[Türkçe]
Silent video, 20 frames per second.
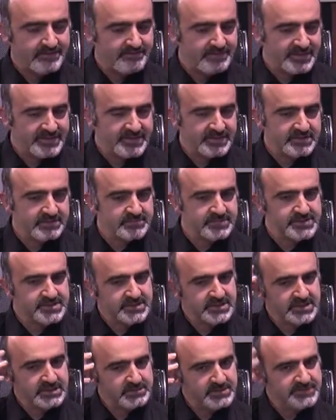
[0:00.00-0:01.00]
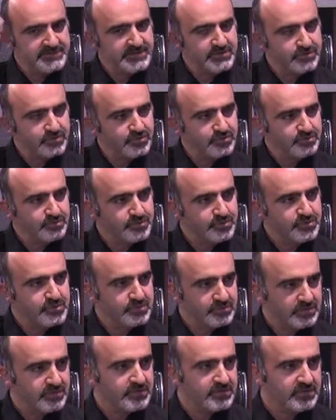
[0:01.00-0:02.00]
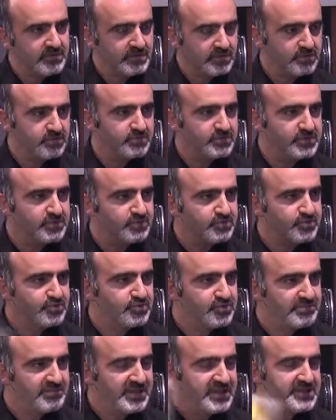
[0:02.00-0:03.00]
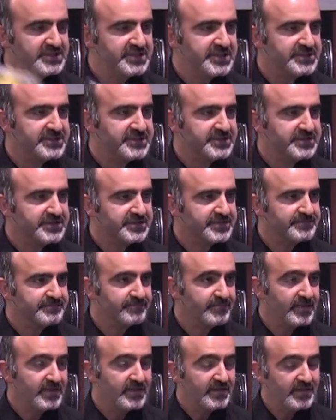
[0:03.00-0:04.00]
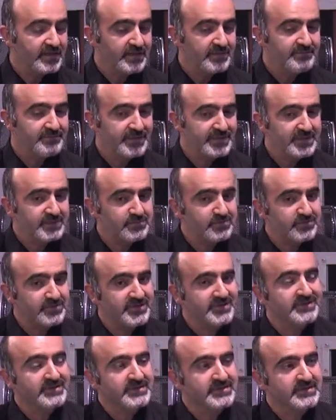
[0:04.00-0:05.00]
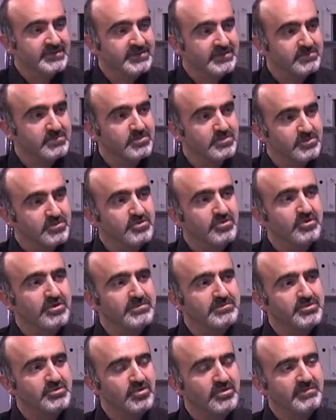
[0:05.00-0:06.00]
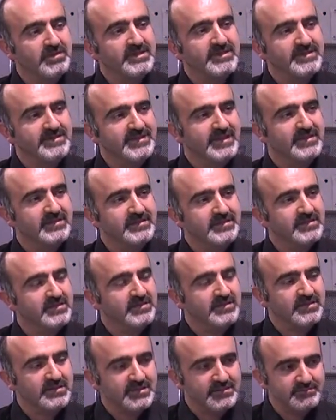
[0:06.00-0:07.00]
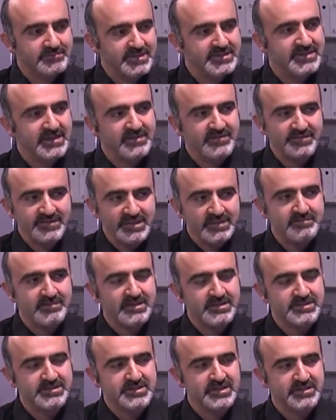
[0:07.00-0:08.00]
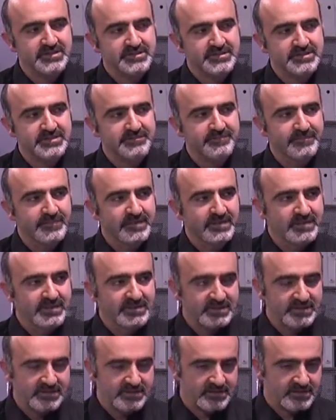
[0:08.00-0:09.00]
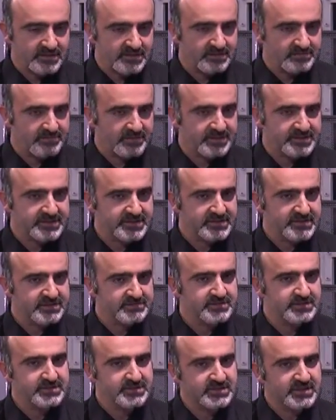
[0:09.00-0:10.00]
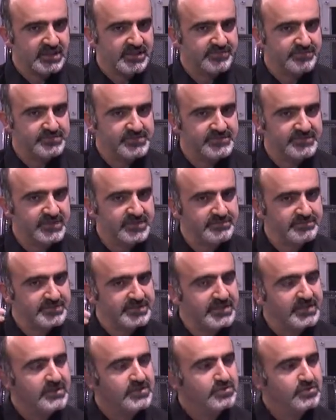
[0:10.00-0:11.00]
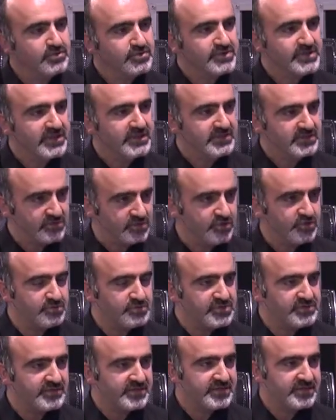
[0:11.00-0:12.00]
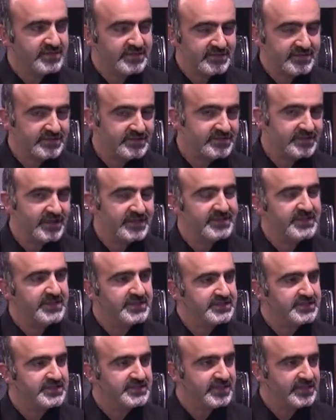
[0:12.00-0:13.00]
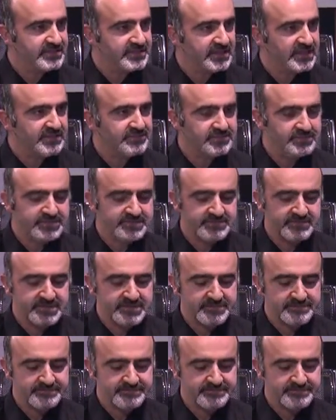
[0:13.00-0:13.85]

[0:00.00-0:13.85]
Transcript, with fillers: Bedenimiz, zihnimiz ve ruhumuz. Biz üçünün bileşkesiyiz. Peki bu nedir? Bunu söylemiş olmak yeterli değil. E, beden ya da bilinçaltı e, mantıklı bir tarafımız var. Bir de ruhsal yönümüz var. İşte enerjisel tarafımız var.